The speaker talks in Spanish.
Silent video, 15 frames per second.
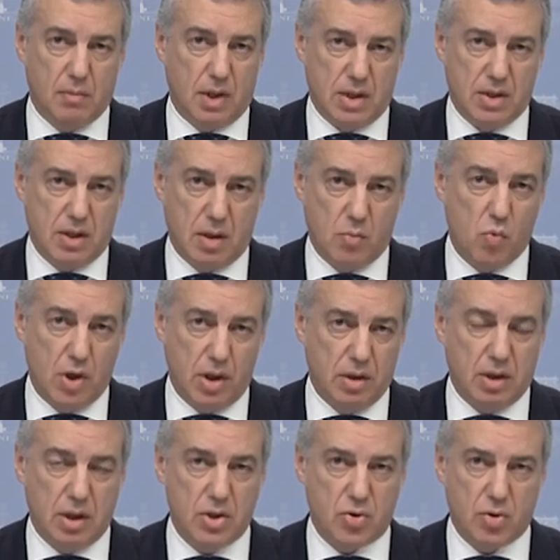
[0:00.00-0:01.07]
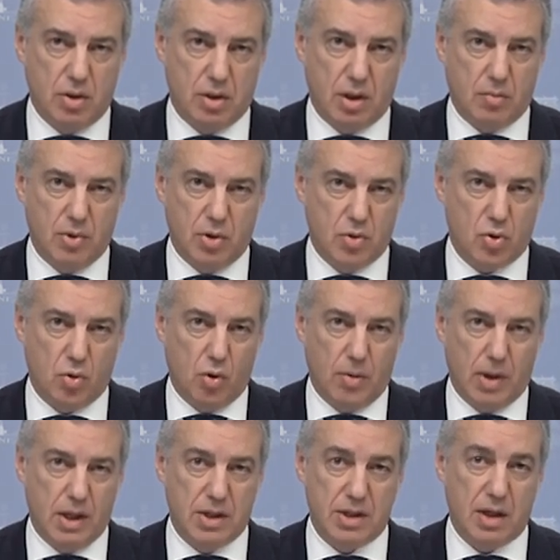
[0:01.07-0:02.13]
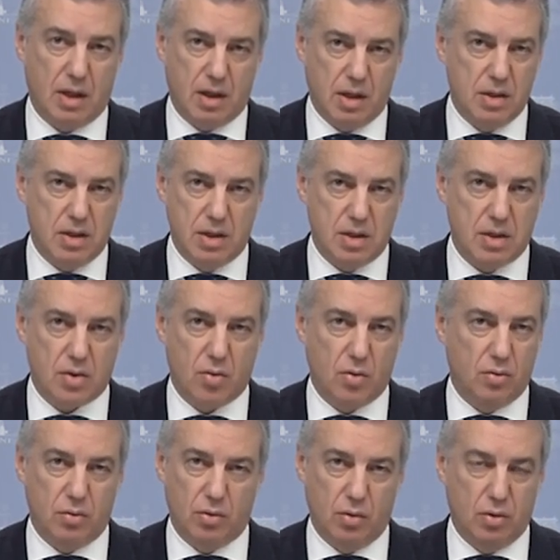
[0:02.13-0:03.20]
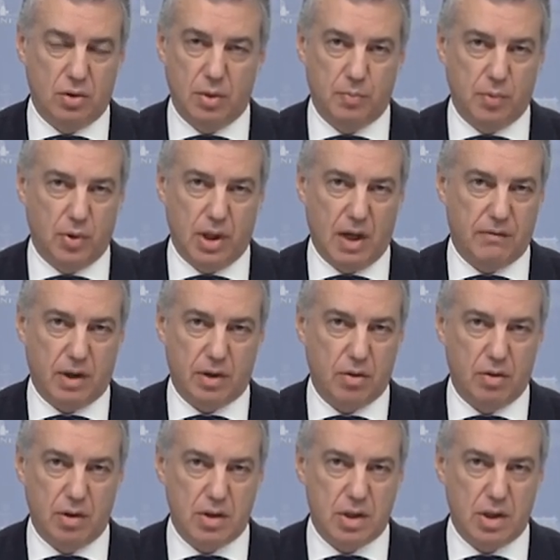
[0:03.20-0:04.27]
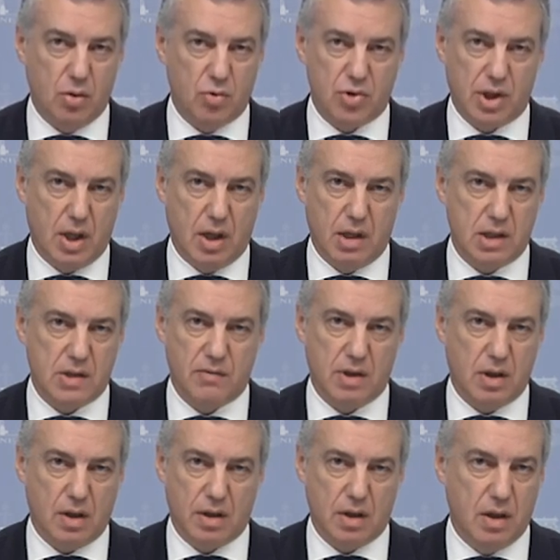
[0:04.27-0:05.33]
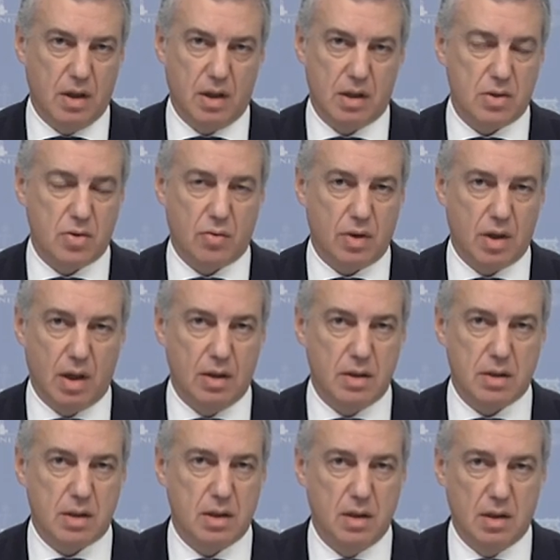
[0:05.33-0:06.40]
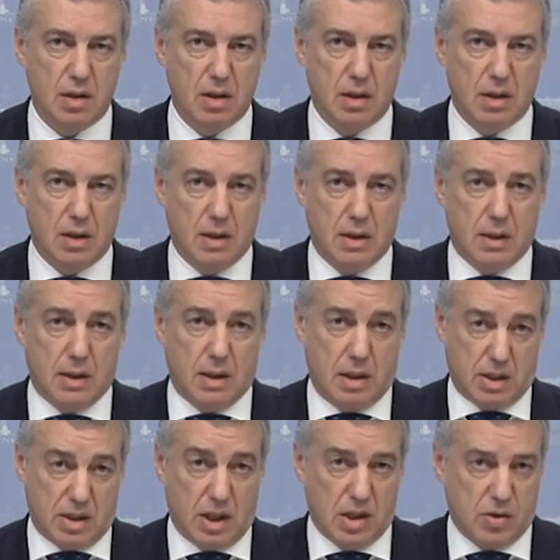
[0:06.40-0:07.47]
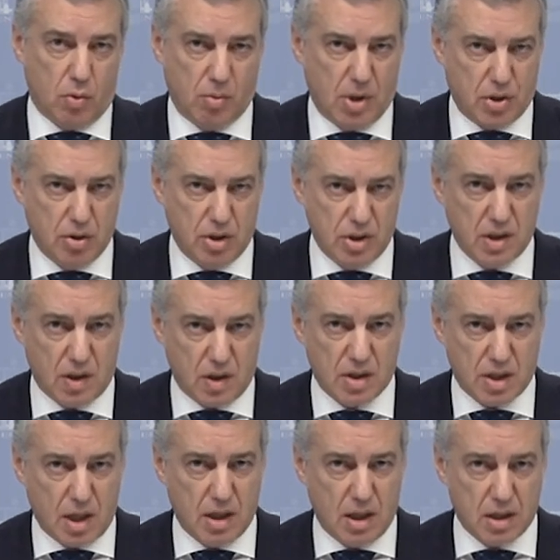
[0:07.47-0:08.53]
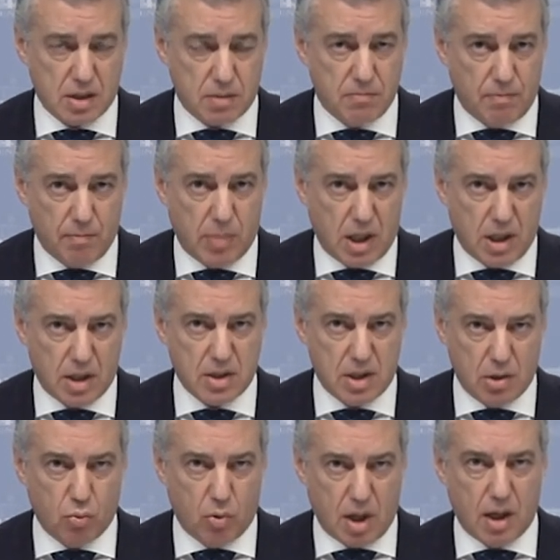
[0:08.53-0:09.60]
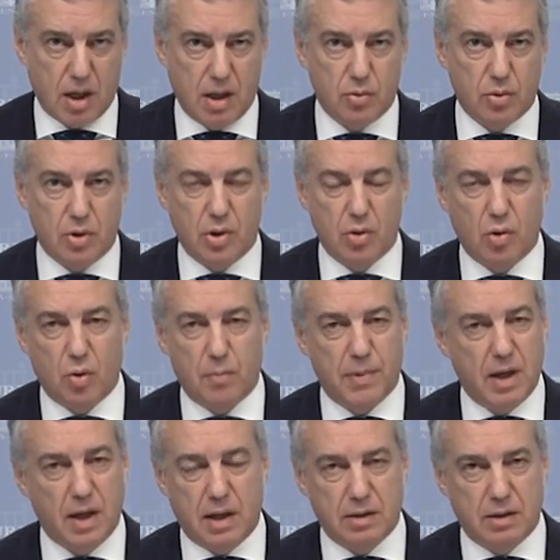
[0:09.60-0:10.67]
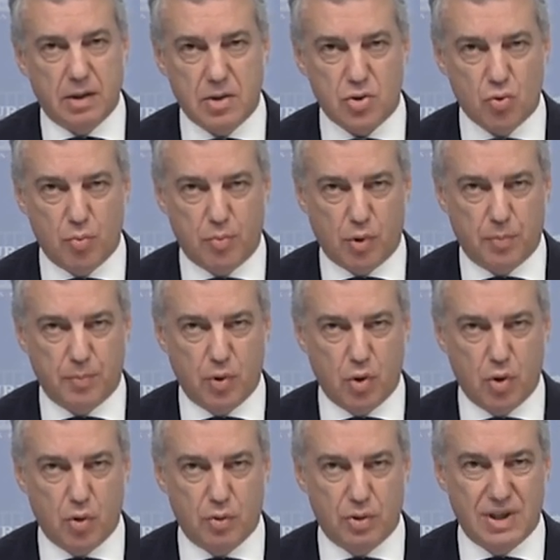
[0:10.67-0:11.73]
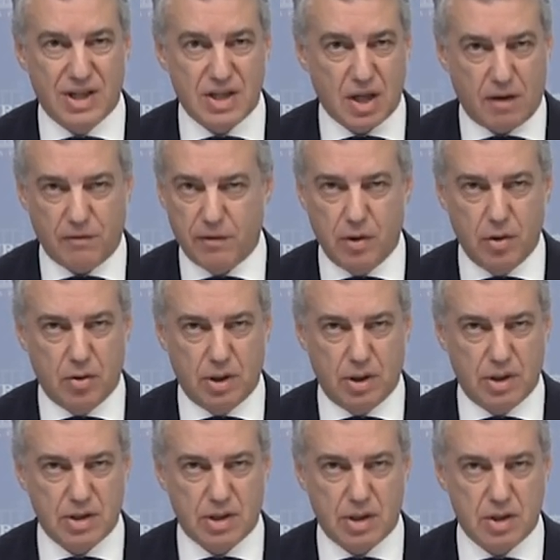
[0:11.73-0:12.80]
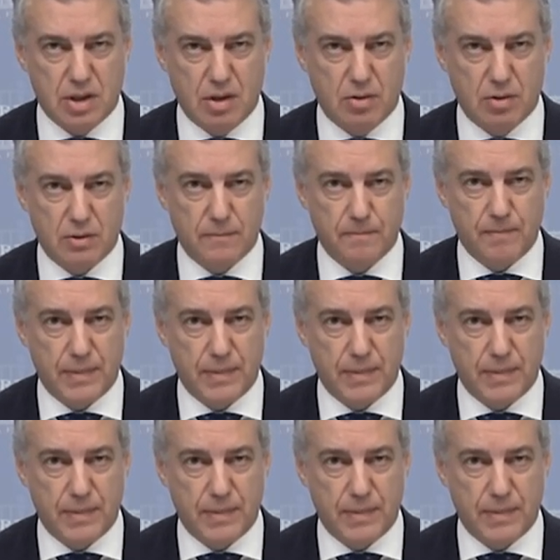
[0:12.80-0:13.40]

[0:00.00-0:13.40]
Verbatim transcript: va a ser muy intenso en términos globales de crisis, con todo tipo de afecciones industriales, financieras, sociales. Las transformaciones necesarias van a situar a la Unión Europea ante su propio desafío en este siglo